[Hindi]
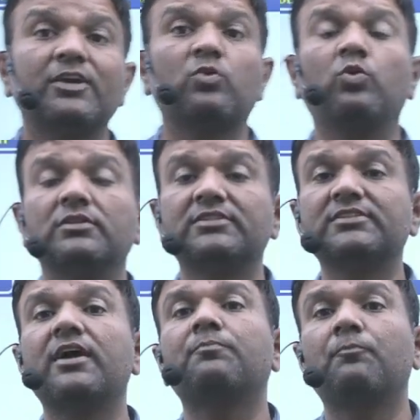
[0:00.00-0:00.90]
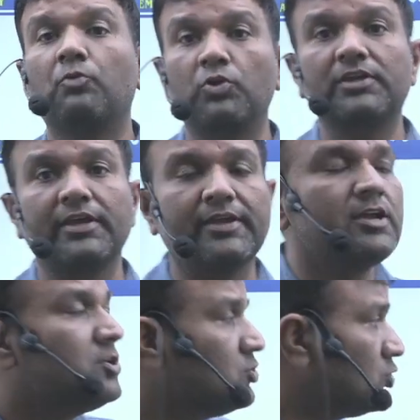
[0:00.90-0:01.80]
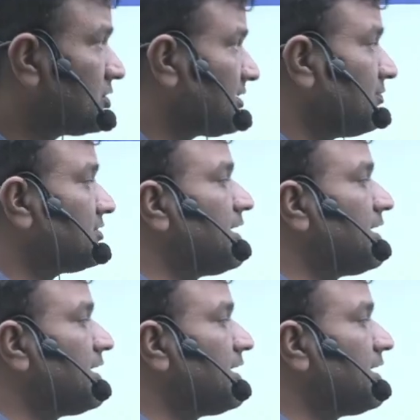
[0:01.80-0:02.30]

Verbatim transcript: कौन सा फोर्ट है जो सबसे